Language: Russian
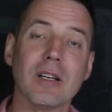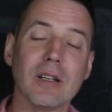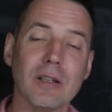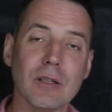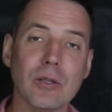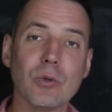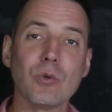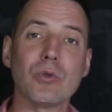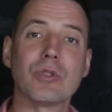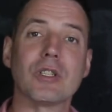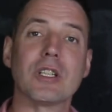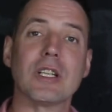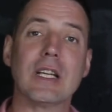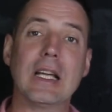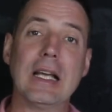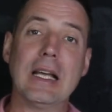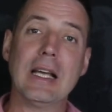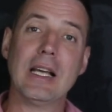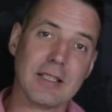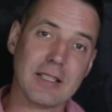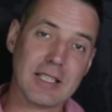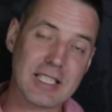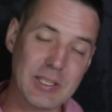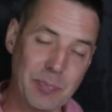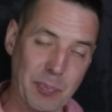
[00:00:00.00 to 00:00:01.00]
лучший,
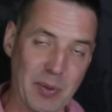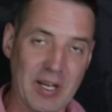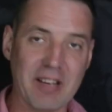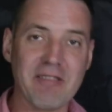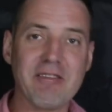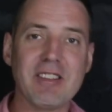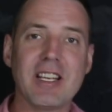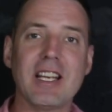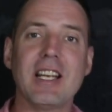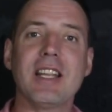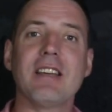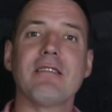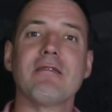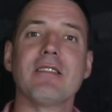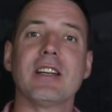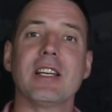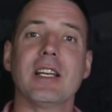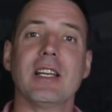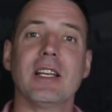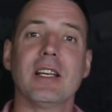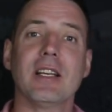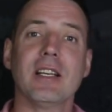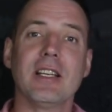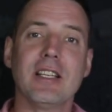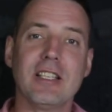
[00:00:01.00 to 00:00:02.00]

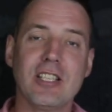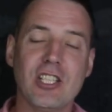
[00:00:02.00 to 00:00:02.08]
справедливый,